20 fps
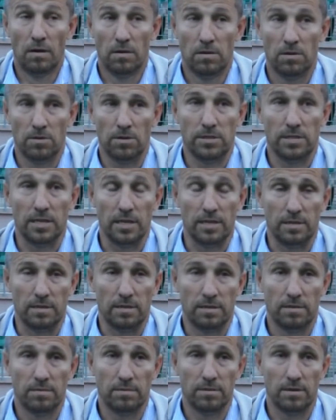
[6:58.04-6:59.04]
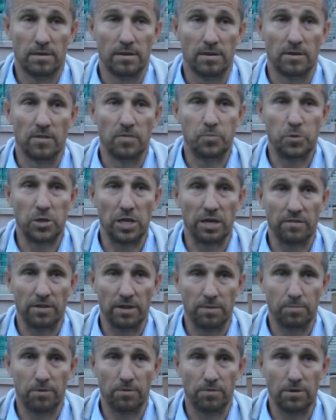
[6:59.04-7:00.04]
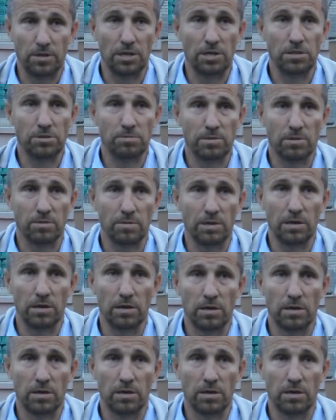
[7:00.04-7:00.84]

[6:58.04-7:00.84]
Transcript: No niestety, e, w przerwie powiedzieliśmy sobie